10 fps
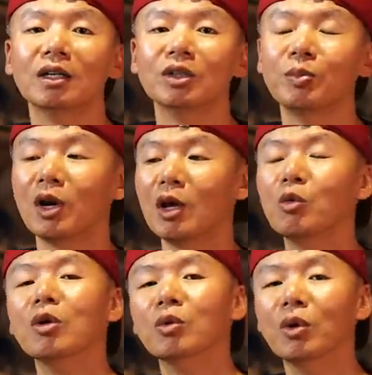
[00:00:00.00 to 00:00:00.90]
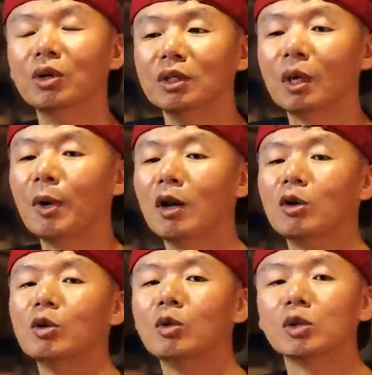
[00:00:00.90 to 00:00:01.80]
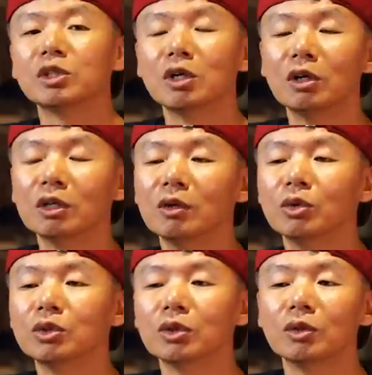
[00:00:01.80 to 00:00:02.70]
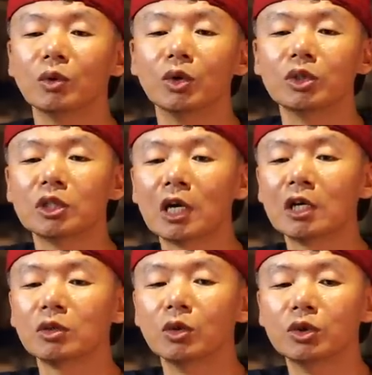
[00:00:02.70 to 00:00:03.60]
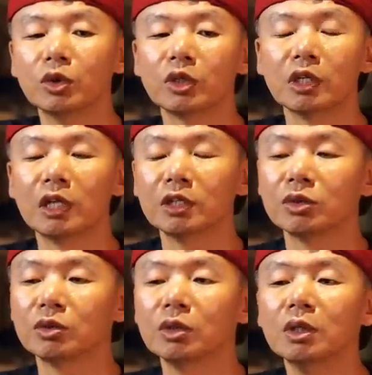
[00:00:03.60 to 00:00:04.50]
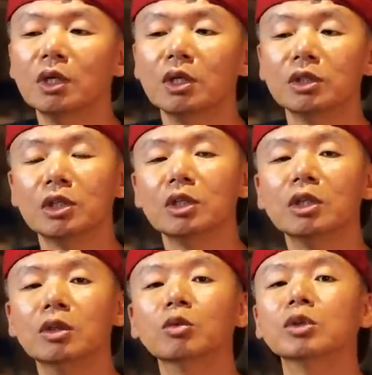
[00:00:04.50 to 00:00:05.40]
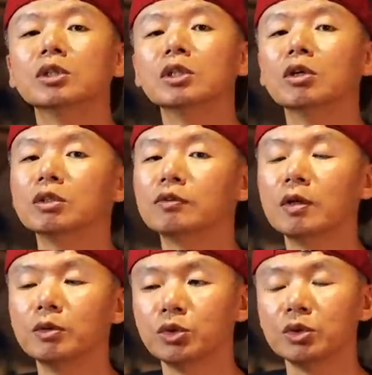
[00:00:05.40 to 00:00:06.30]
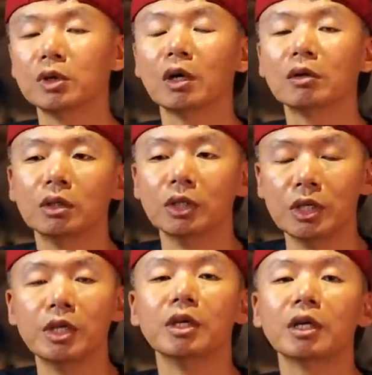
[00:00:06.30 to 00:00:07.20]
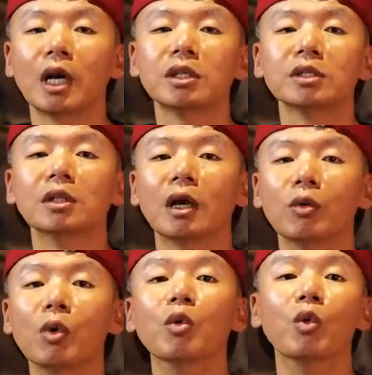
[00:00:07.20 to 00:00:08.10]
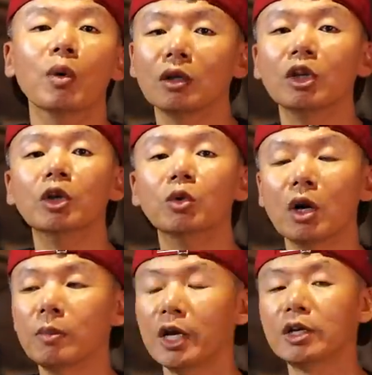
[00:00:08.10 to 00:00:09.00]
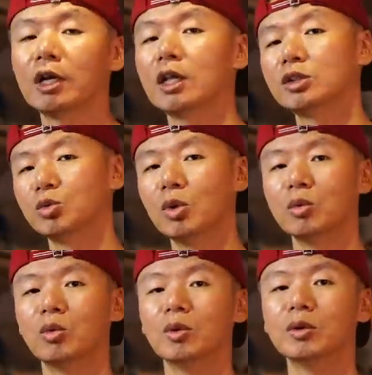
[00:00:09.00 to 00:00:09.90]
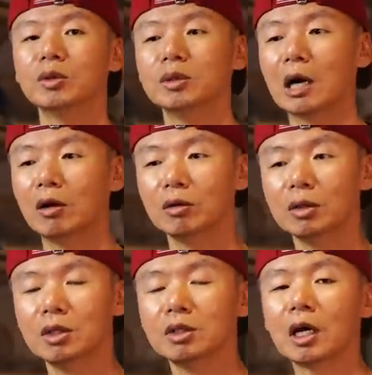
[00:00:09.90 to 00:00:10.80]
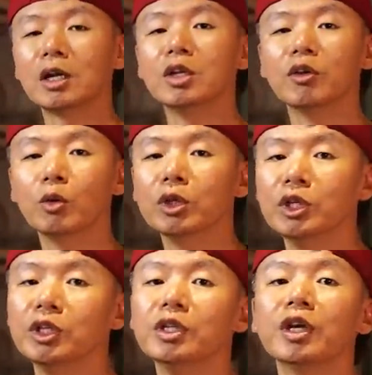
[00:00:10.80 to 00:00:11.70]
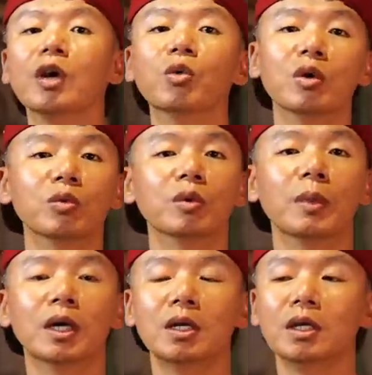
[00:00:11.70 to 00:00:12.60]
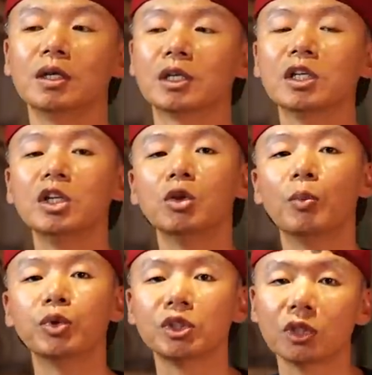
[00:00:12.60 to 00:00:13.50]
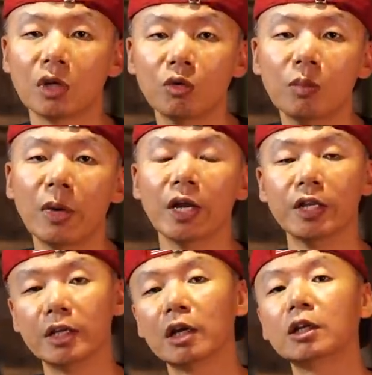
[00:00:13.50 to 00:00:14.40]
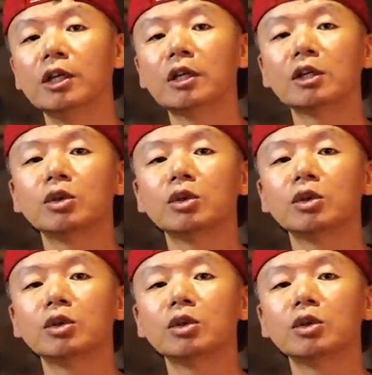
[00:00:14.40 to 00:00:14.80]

就跑来问我。那跑来问我之后呢，我就我会就跟他，我就会跟他讲说，其实你如果真的有这方面需要，你应该是来问我，你如果要买，应该来是问我。然后当然你有问题，你也可以问我。可是你如果不是跟我买，你应该应该